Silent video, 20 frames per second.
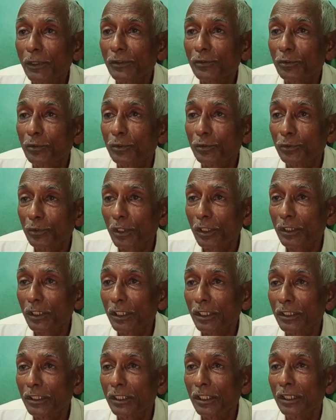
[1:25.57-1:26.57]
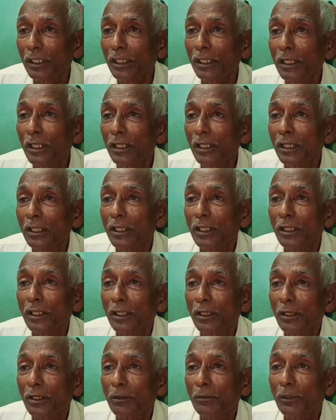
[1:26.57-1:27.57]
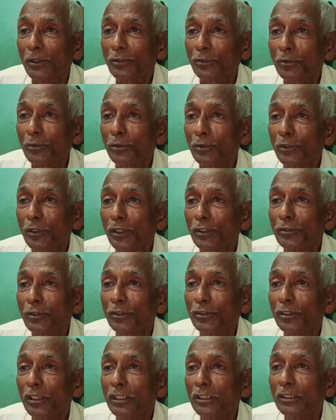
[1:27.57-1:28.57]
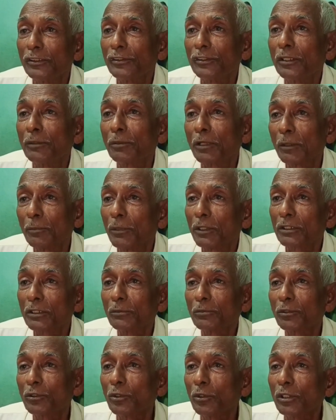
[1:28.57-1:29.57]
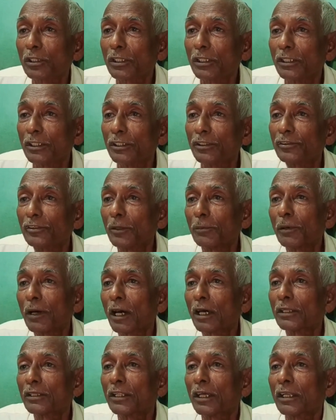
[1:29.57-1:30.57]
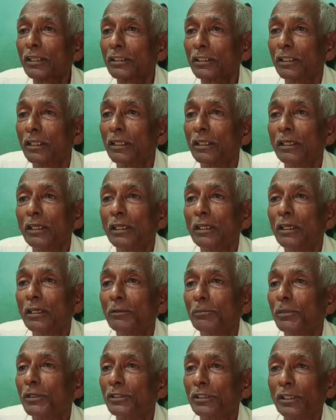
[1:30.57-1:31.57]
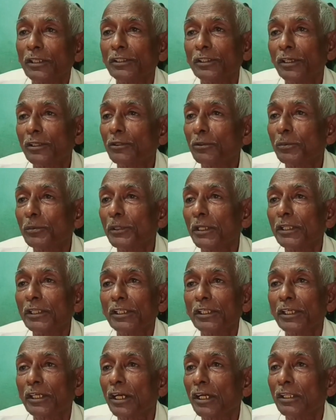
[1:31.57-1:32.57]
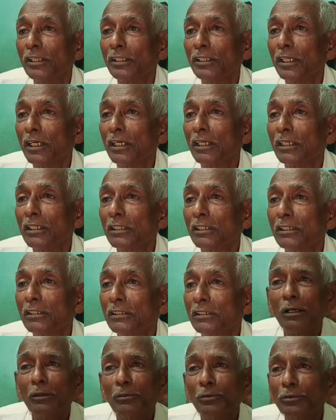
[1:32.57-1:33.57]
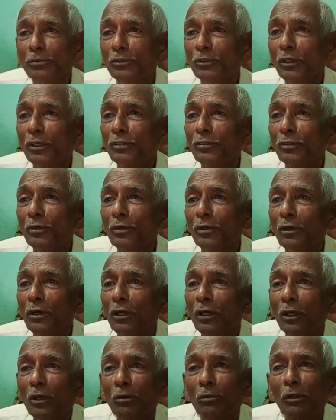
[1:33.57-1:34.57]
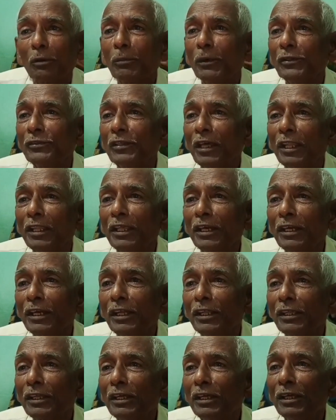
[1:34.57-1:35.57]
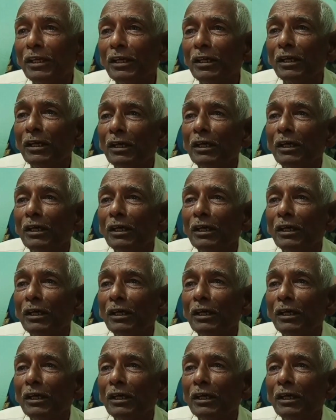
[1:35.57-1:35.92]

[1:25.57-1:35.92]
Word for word: मेरे पास खुचरा नहीं है बस जो है सो जल्दी से अपना बटन खोल के नीचे फाट डाल के पंद्रह हज़ार रुपया निकाल लिया अब जो है सो पूरा पैसा ले करके